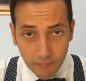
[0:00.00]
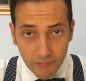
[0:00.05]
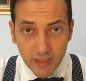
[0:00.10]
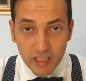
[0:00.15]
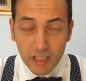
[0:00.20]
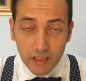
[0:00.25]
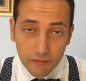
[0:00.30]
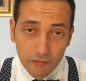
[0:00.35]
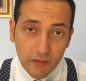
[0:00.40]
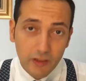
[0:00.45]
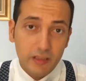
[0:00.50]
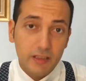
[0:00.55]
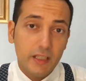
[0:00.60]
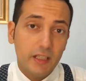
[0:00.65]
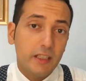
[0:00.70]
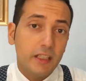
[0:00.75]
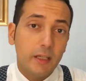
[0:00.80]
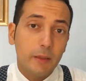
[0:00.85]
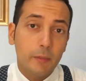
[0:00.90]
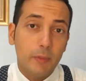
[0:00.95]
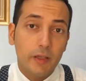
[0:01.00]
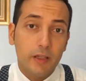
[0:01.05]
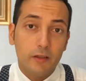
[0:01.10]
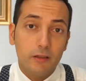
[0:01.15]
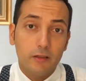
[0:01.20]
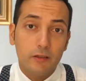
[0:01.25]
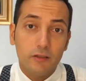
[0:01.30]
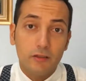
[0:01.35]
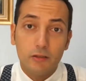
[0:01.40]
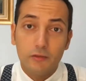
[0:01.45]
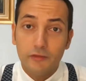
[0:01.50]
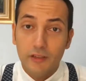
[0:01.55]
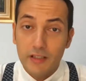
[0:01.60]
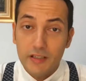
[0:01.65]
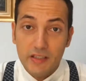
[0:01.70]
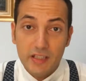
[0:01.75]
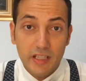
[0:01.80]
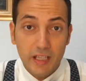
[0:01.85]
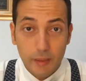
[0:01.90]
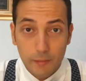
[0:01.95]
Infatti anche per oh, far
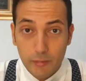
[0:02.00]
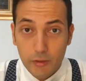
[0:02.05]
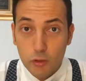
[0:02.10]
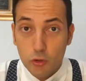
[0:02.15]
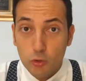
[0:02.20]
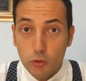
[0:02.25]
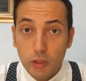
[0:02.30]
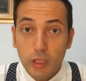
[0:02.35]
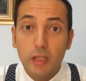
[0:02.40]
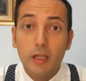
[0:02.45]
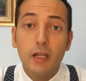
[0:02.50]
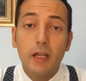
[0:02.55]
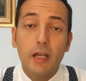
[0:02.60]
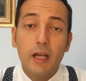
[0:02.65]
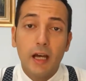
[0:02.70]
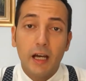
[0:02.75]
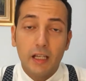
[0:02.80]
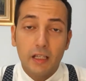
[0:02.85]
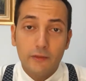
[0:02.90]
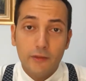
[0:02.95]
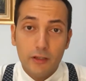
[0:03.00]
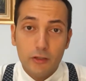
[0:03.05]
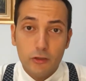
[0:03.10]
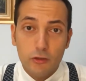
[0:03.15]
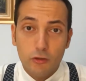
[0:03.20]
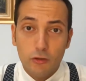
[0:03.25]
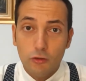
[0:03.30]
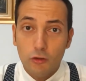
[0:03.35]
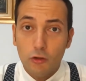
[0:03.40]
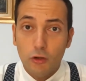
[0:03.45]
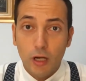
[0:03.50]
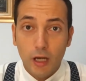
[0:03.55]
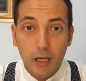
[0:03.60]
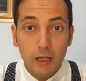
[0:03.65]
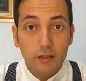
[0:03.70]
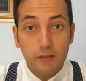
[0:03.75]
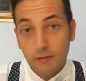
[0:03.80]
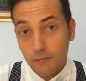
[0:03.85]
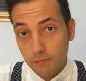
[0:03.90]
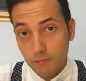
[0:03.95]
sì che persone arrivassero a,
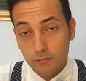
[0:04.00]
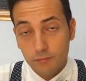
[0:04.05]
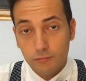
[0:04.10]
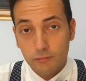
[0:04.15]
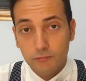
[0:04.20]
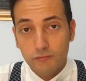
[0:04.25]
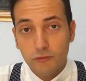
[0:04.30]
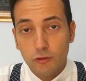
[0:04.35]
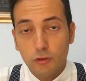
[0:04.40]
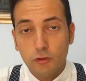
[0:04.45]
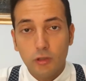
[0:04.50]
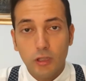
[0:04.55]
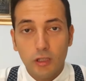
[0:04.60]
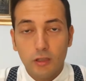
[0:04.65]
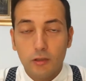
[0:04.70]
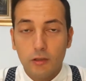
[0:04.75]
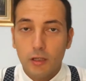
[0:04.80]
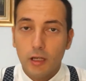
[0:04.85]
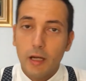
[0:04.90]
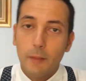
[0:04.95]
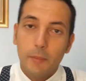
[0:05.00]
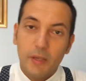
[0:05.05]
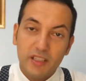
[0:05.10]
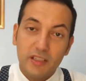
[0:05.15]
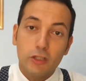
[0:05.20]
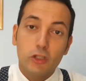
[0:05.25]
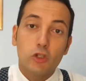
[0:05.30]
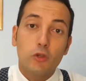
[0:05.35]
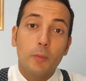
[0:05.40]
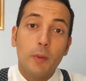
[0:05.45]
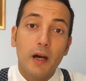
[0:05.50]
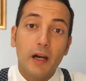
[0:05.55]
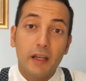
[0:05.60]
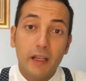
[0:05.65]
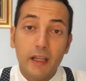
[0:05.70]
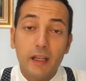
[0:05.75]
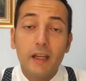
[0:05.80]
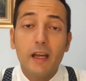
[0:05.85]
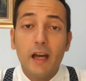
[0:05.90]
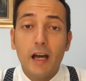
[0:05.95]
mm, eh, a, partecipare
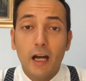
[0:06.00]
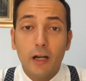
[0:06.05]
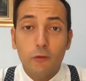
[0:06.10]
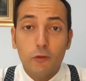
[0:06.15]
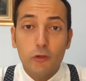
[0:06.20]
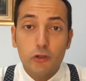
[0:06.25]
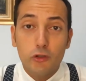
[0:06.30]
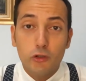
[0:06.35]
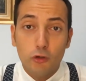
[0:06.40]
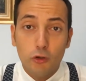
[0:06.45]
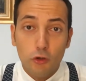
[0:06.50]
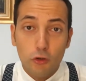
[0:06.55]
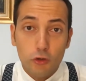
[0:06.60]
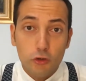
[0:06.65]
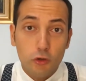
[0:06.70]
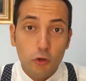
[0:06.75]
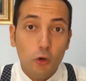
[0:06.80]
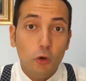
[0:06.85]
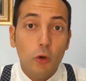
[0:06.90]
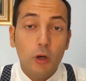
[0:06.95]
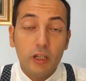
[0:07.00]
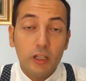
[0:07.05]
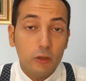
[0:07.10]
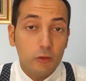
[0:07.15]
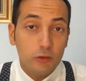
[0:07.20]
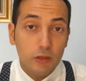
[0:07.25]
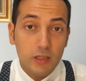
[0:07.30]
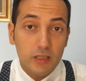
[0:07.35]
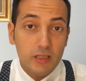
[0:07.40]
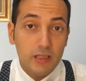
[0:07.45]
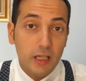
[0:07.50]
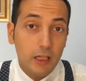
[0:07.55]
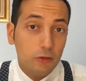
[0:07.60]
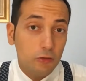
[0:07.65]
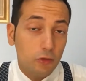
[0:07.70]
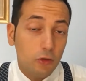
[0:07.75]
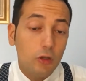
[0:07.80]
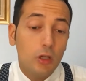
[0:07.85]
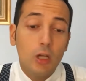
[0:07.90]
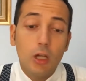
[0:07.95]
a questo corso ho anche
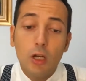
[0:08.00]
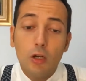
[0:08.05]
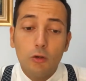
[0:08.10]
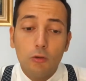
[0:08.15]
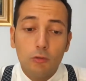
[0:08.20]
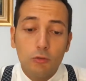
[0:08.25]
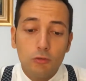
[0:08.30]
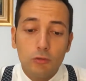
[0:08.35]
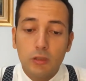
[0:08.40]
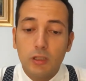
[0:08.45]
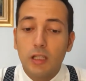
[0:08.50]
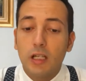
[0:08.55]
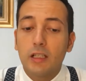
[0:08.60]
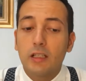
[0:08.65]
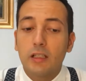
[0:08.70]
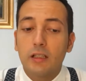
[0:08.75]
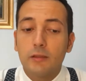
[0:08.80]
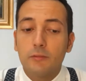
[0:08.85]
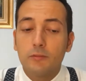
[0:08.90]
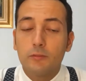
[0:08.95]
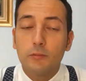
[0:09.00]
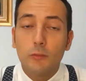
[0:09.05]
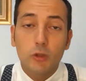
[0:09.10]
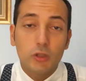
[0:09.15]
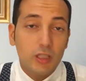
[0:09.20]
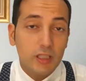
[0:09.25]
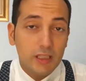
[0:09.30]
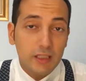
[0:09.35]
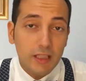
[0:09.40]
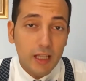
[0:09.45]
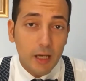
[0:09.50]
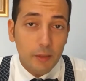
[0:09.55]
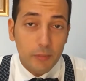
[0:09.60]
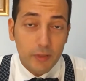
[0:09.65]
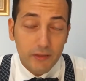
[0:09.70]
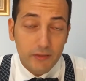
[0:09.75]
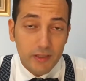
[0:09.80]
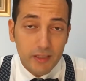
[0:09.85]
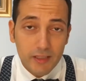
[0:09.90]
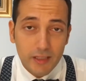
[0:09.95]
utilizzato una modalità
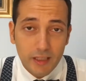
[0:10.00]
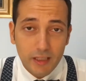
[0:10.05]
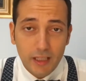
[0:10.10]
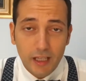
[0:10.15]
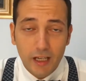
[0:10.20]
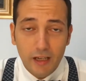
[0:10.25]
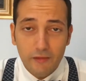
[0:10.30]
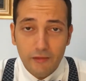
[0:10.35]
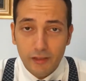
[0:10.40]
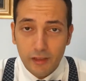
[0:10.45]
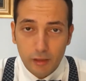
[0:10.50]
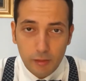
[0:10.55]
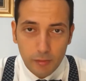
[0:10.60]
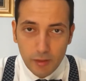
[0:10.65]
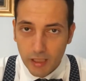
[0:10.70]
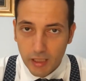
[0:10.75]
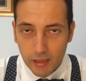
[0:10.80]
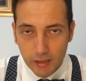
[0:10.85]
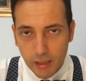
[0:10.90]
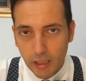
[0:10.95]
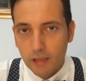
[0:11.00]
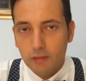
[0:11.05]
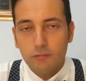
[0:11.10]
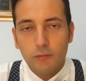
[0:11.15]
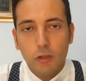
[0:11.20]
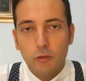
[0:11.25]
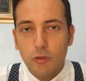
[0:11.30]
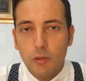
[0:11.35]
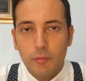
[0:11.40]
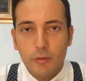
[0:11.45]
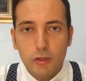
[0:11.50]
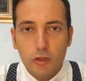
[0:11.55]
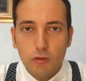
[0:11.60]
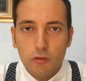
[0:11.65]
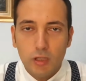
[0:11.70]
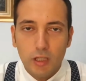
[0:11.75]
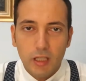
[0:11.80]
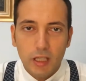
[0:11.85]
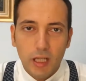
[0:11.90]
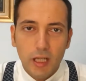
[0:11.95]
prevista da Frank Merenda, una
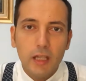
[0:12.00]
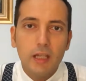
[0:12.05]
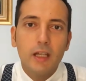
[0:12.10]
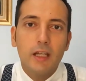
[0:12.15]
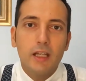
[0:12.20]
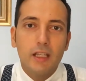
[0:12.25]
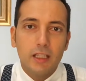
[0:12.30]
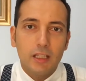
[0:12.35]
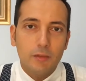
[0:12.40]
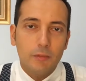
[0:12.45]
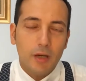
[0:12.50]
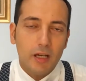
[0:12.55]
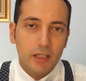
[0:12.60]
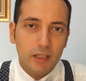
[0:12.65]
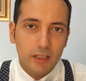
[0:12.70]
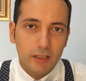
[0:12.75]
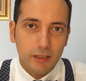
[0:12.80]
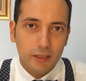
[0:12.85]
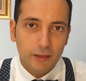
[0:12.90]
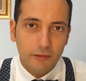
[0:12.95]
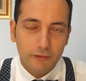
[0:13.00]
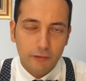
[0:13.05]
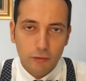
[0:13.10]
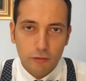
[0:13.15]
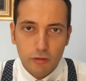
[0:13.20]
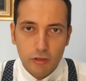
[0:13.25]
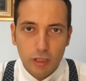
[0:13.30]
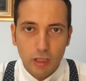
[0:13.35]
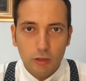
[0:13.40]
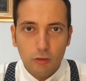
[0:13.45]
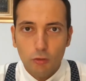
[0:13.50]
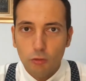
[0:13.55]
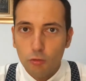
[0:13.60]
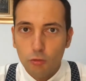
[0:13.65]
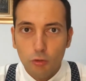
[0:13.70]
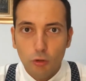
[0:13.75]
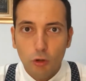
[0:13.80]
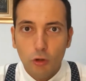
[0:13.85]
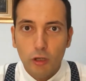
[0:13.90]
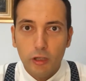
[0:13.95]
persona che è di marketing forse il
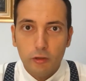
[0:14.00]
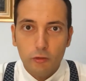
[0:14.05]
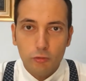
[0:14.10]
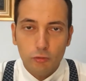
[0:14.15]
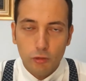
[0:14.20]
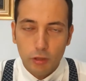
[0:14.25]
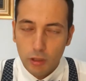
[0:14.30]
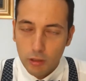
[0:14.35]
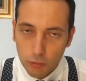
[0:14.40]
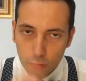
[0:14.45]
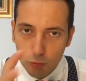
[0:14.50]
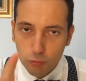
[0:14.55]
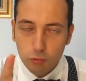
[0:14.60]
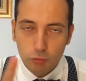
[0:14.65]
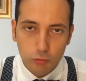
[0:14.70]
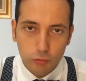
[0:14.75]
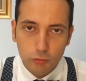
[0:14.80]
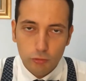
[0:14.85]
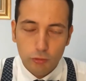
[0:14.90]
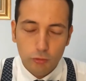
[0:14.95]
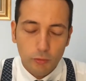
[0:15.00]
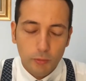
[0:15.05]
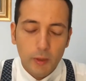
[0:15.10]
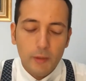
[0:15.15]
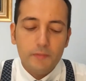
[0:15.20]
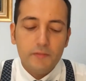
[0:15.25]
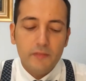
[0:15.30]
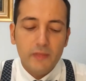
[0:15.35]
guru in, il guru in Europa,